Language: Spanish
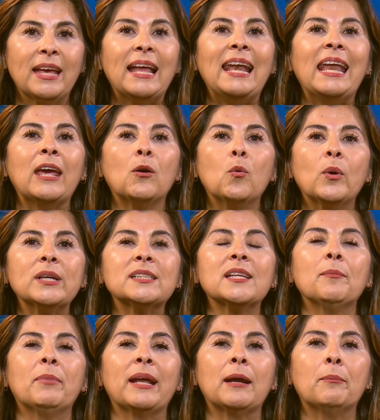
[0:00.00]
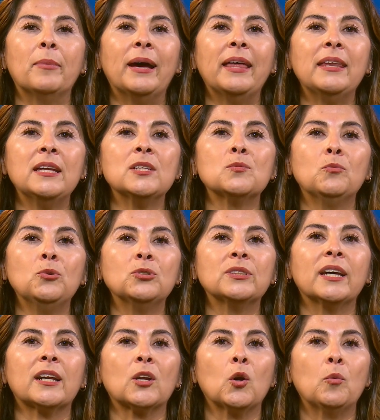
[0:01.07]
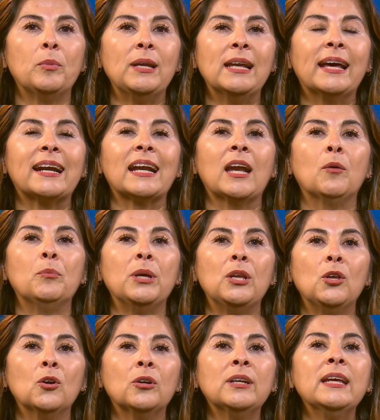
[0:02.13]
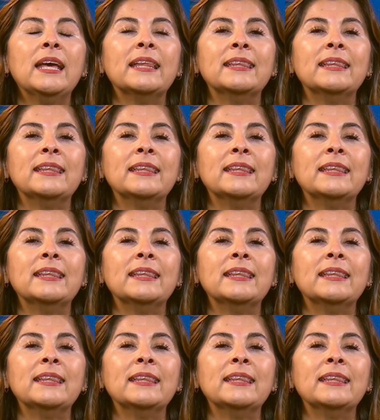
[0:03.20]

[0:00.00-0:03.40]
La encuesta para padres busca recopilar la opinión